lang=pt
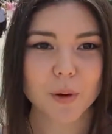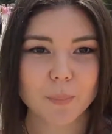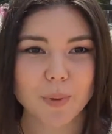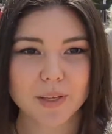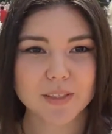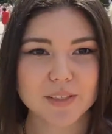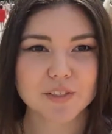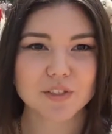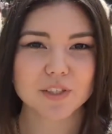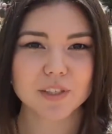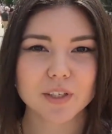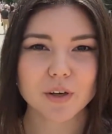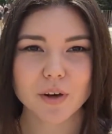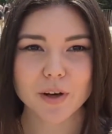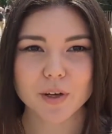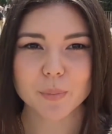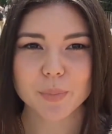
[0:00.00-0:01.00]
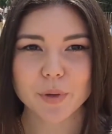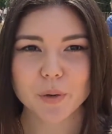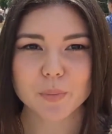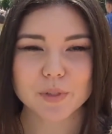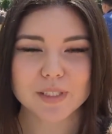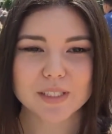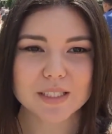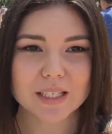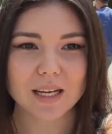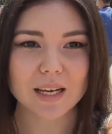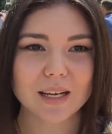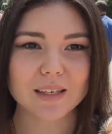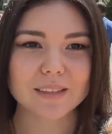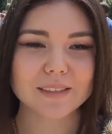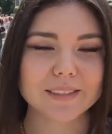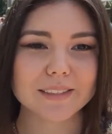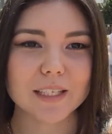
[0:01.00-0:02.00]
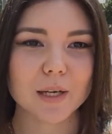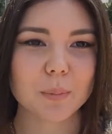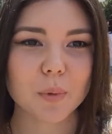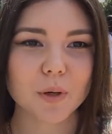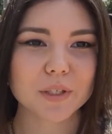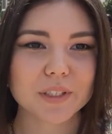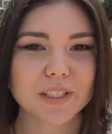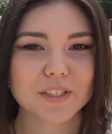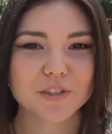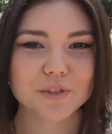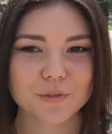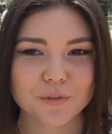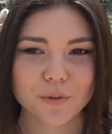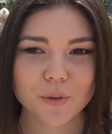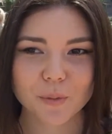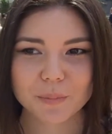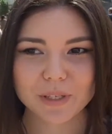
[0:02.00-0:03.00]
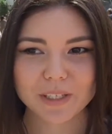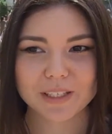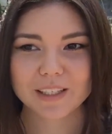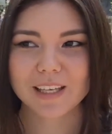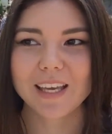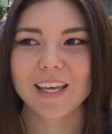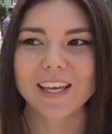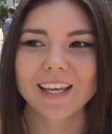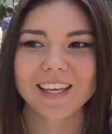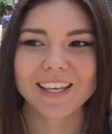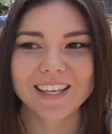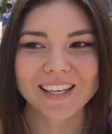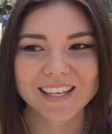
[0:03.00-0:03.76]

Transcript: uma paradinha agora pra almoçar e a morta de fome aqui.